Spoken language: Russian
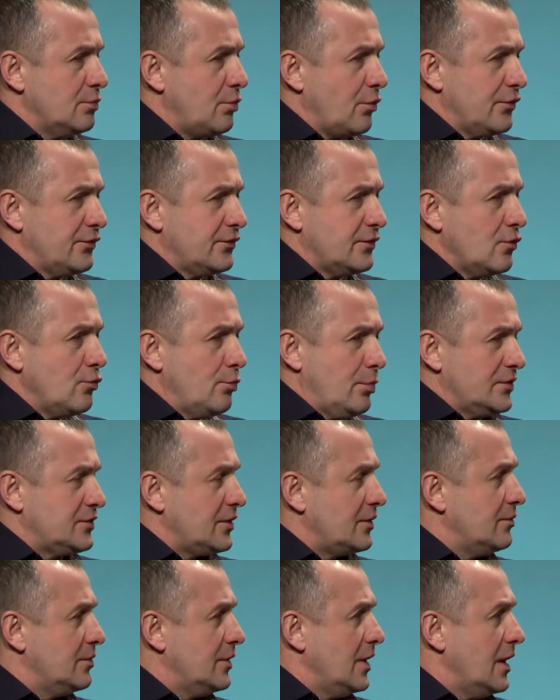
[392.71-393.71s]
просто
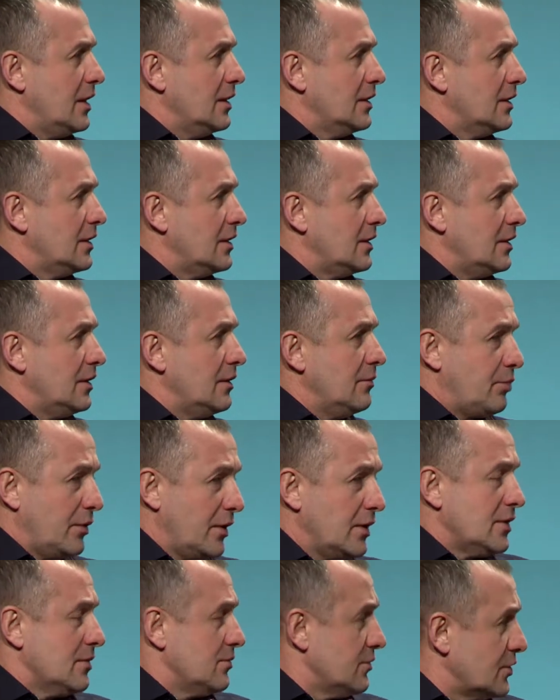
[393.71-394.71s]
употреблял их и
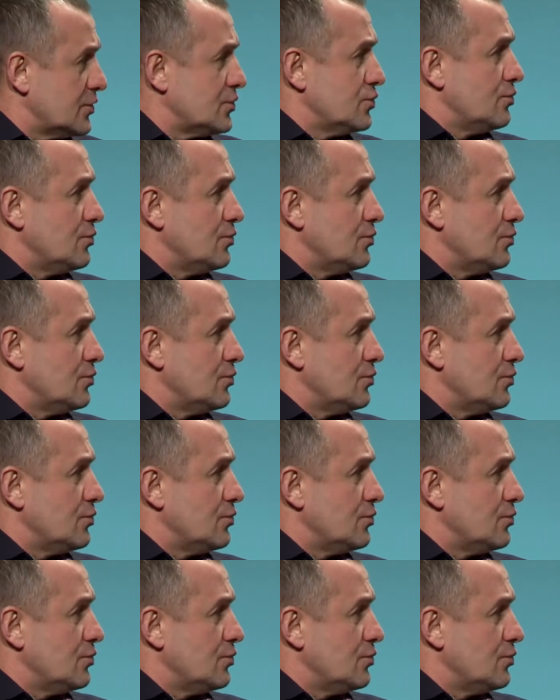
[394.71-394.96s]
при этом даже